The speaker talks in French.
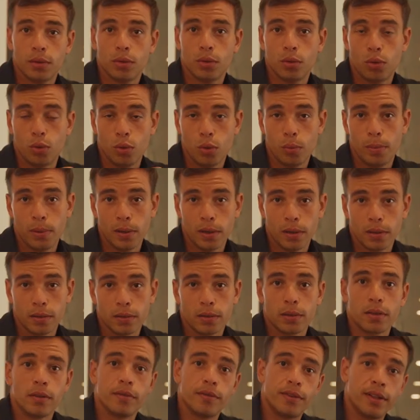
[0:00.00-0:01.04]
euh, le plan
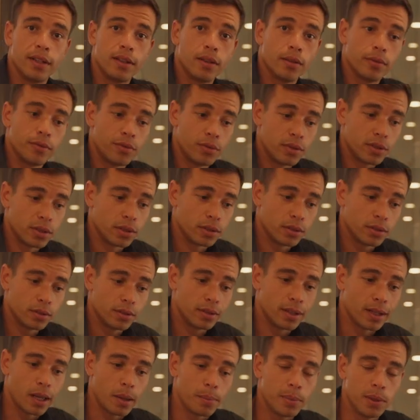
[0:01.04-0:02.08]
en fait en faisant
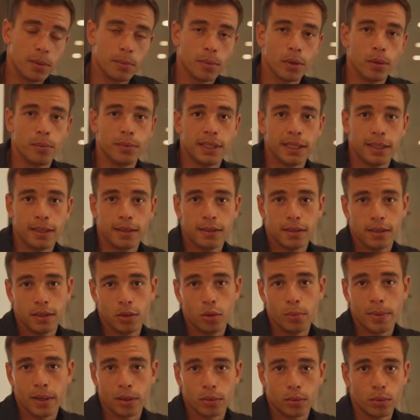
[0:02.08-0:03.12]
rapidement un petit essai de
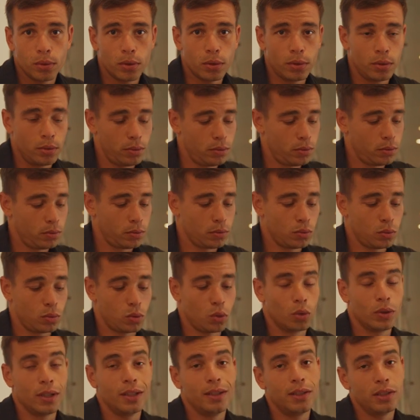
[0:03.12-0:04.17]
parcours
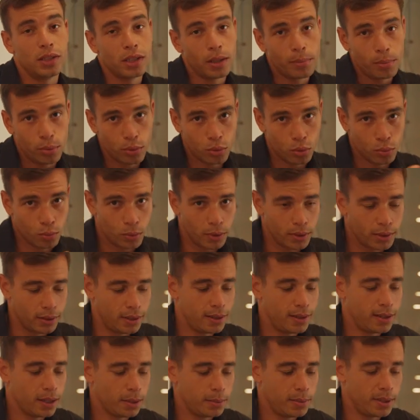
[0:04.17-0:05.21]
On a déjà plus ou moins
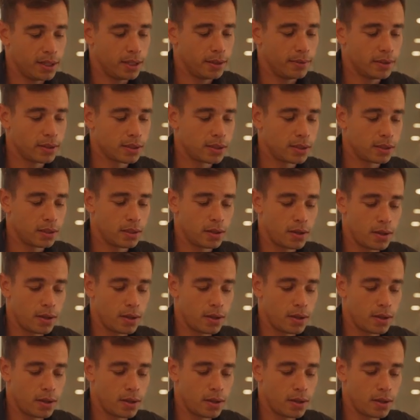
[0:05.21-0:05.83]
déterminé à l'avance.